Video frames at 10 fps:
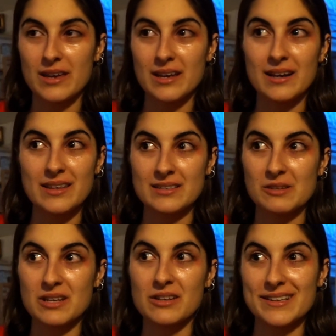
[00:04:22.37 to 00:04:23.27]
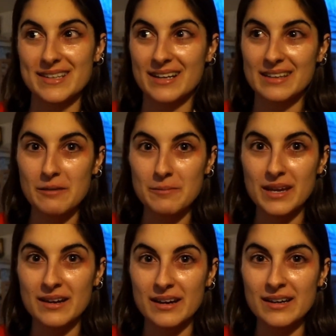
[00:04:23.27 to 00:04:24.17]
¿quién es que está usando la tarjeta de mi
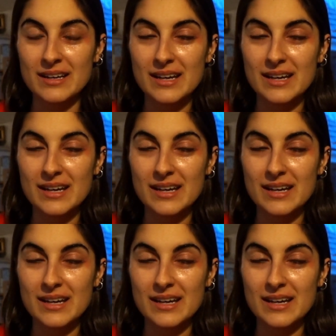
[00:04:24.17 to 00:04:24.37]
hija?